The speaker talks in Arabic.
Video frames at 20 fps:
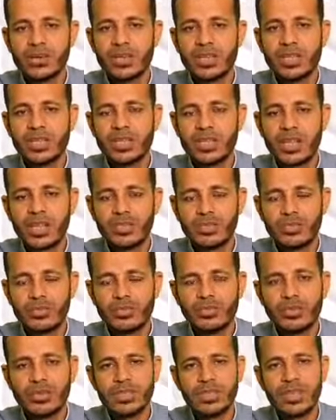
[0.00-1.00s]

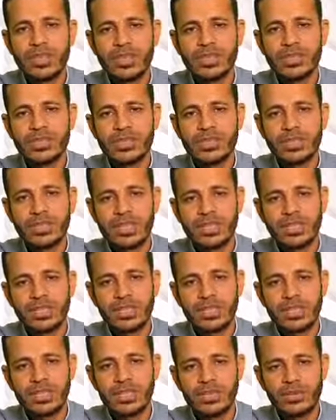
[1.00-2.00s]
وإياكم لذة
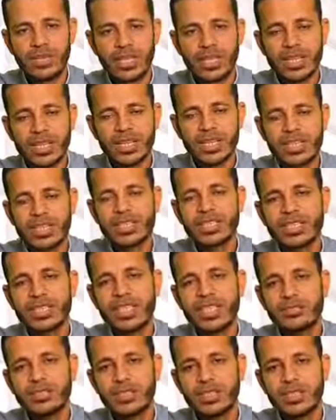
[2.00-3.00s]
اليقين ولذة
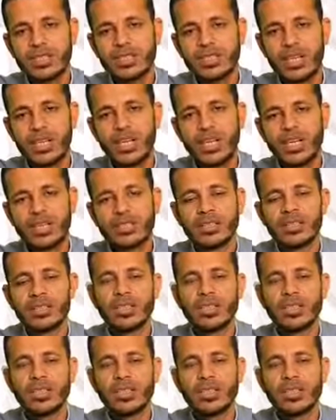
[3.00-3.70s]
استجابة الدعاء